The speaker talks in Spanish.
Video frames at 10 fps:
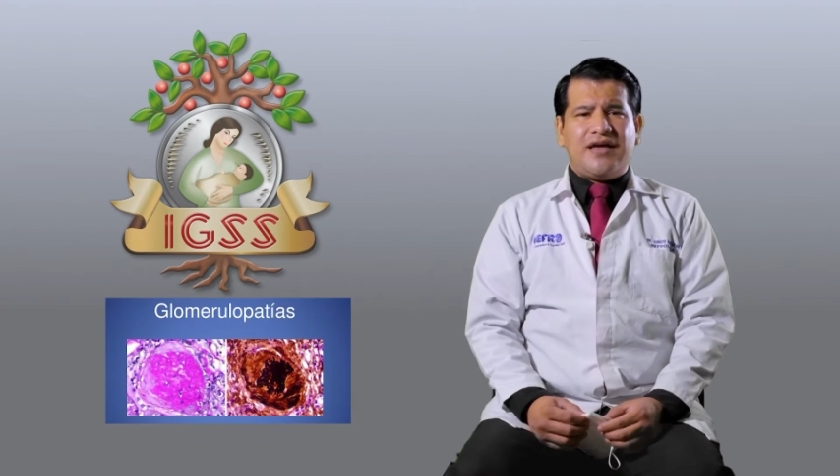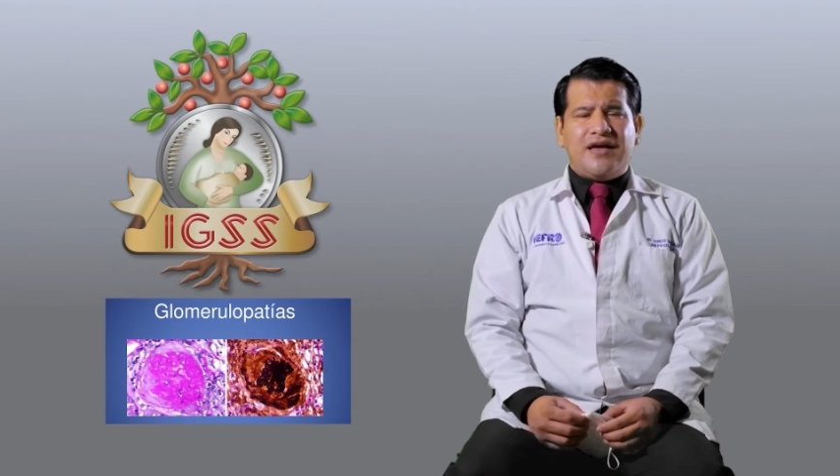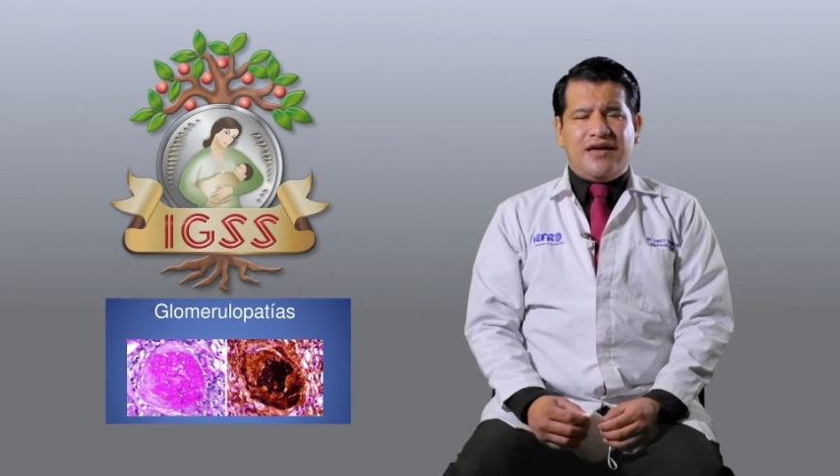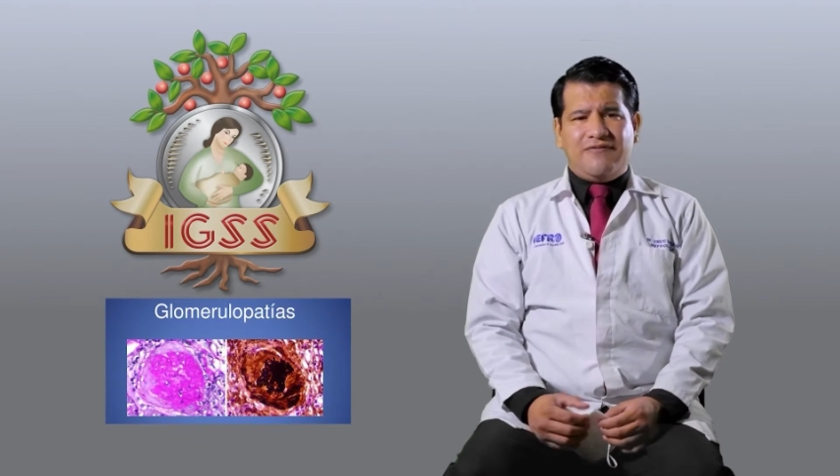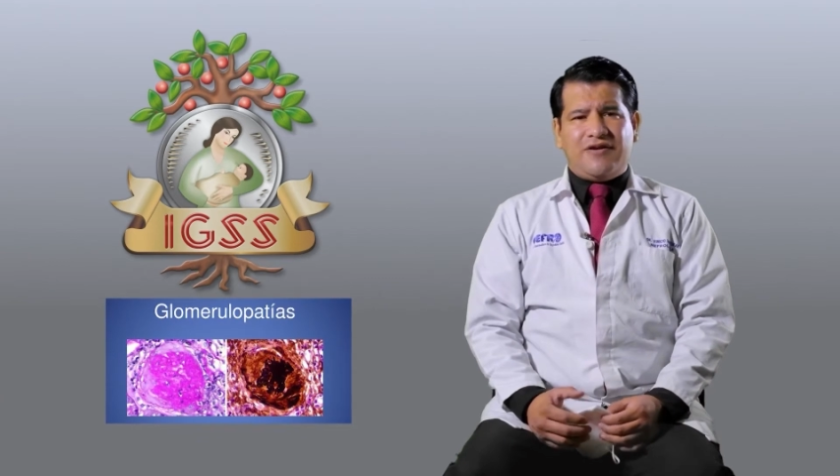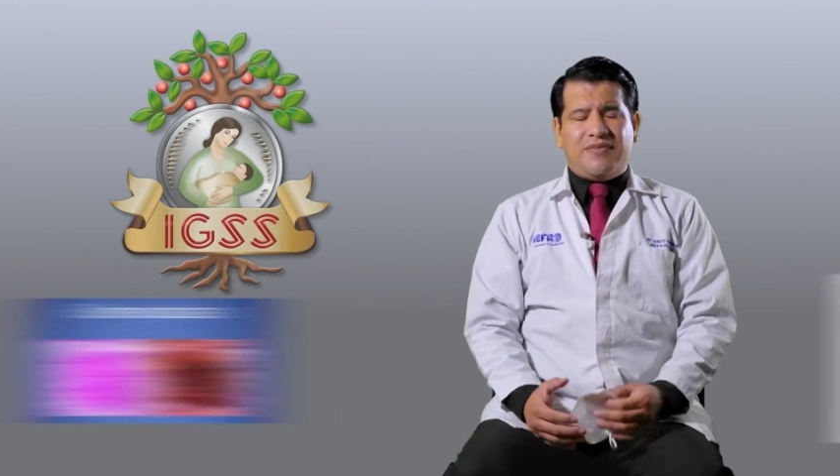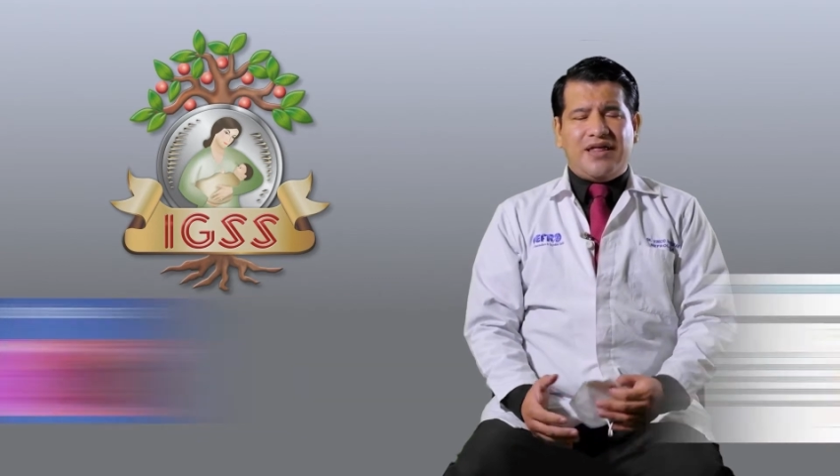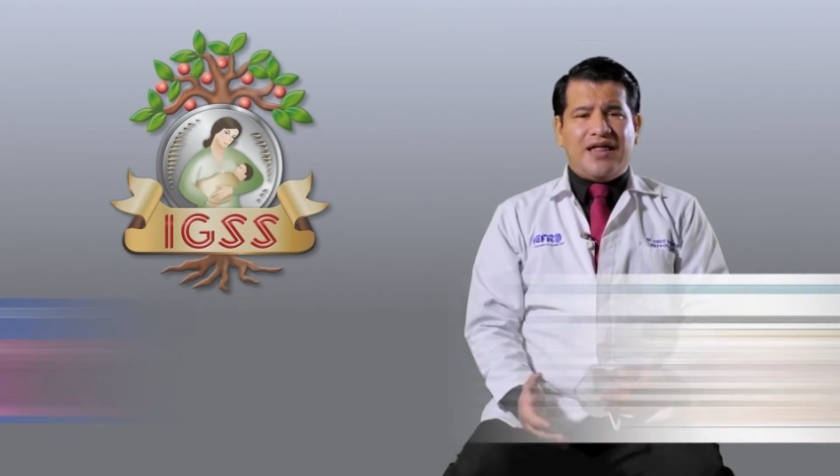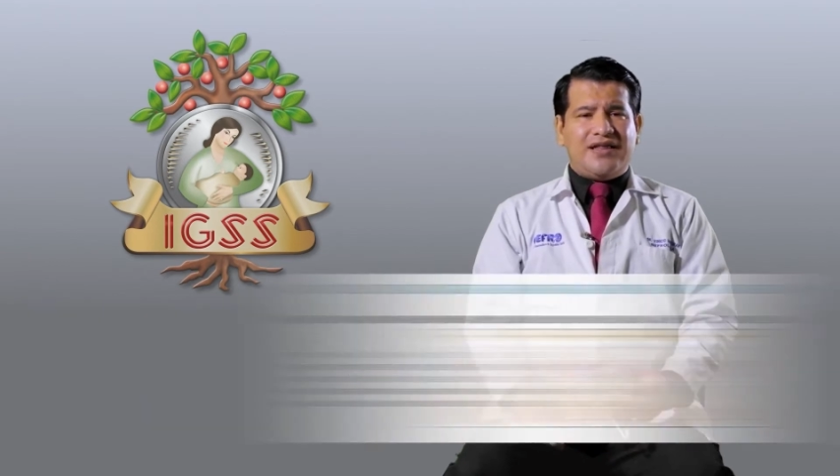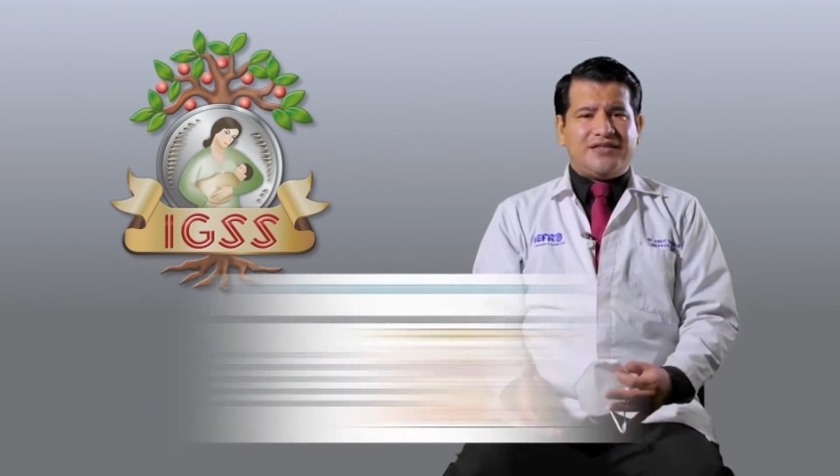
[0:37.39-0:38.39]

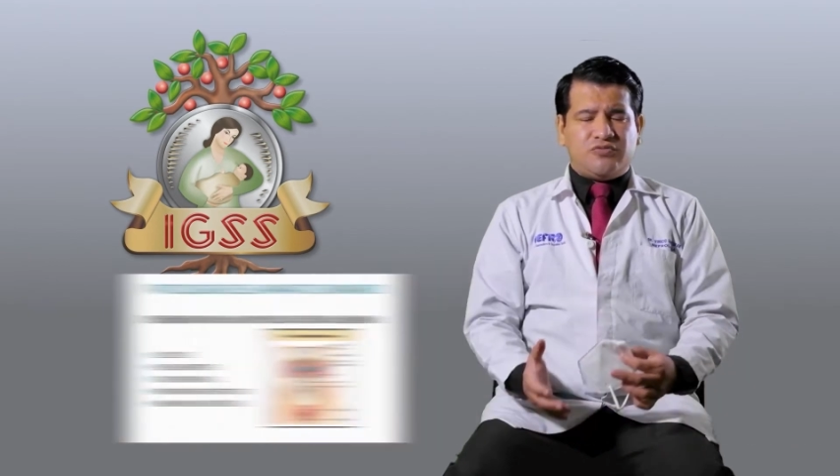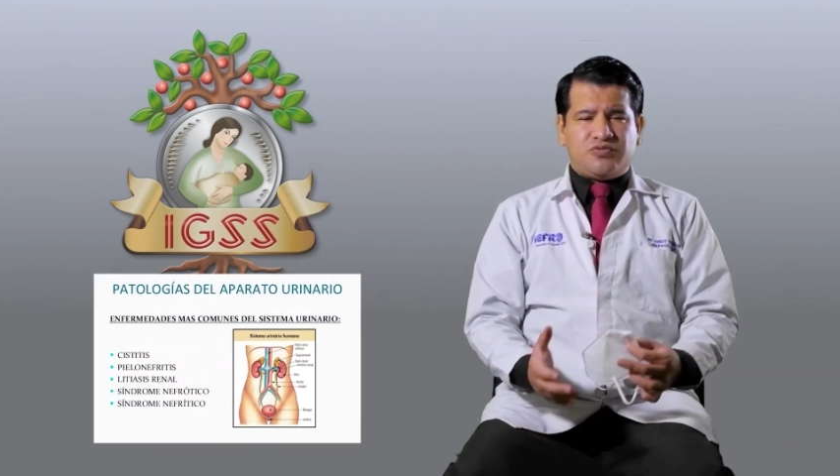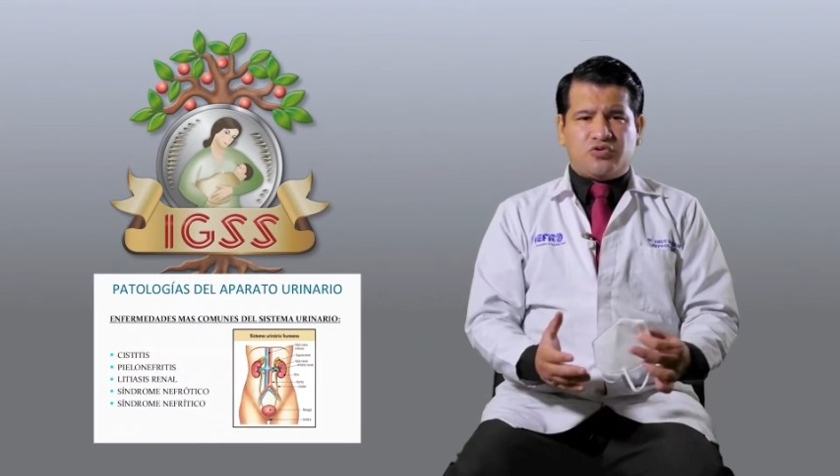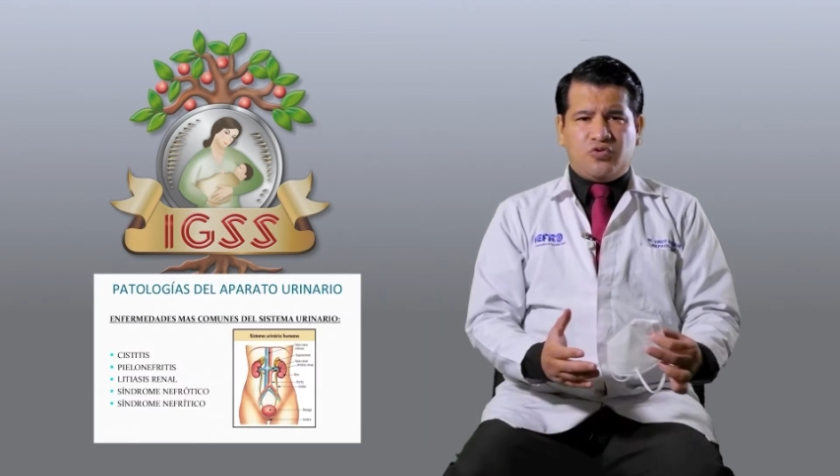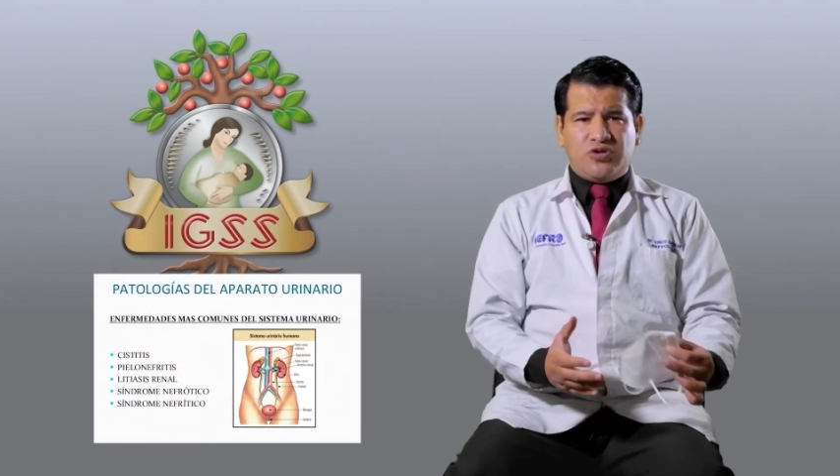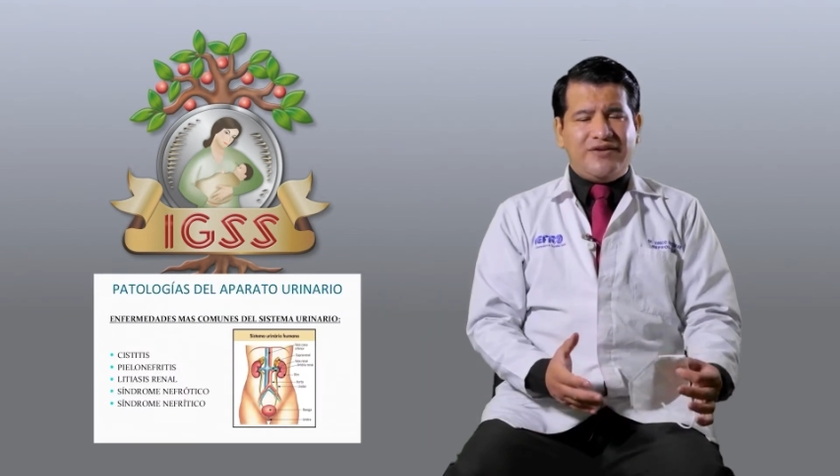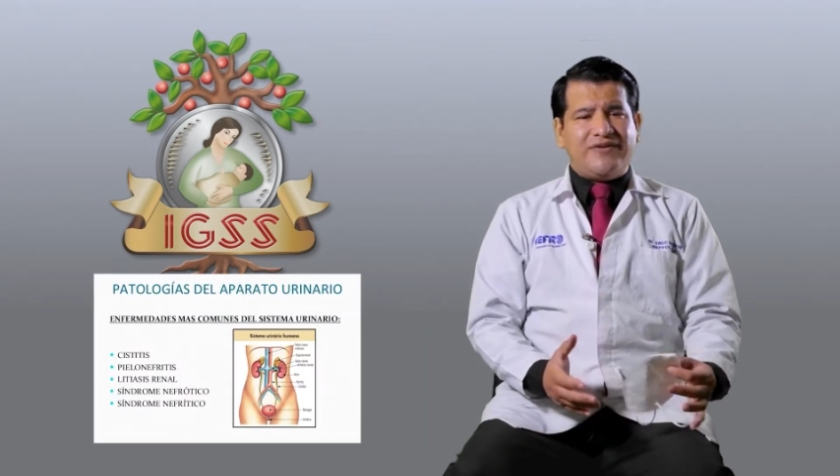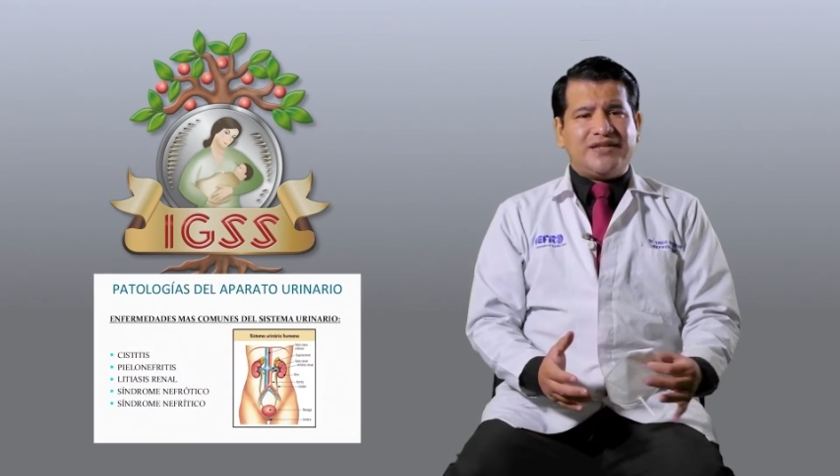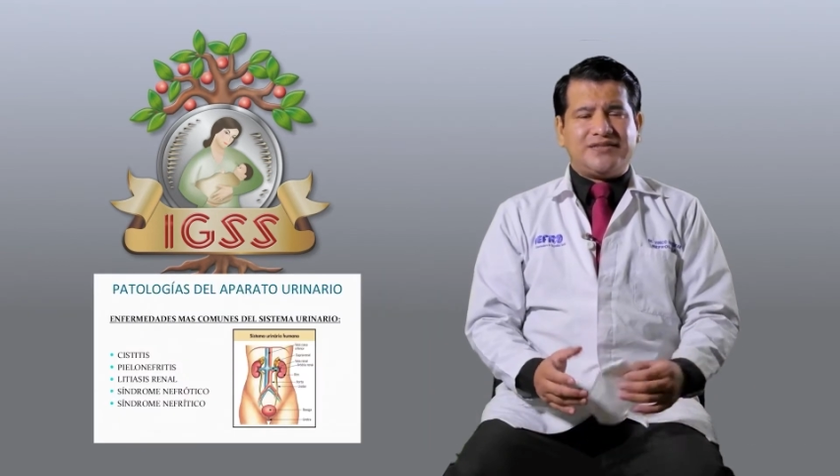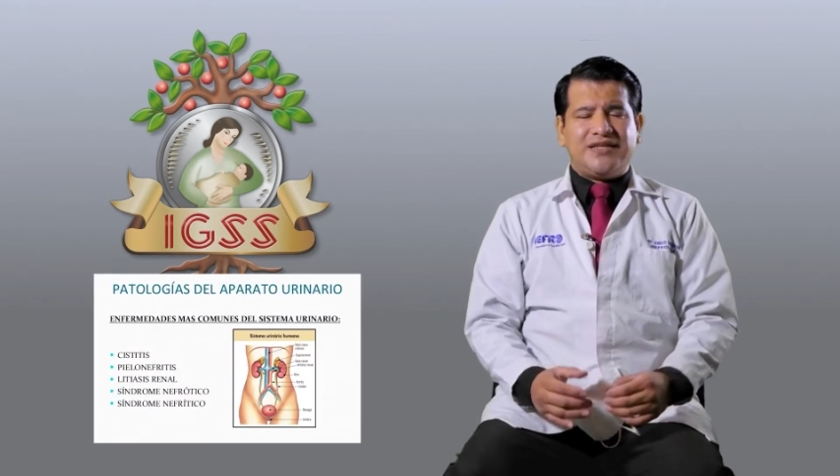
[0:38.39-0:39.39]
enfermedades obstructivas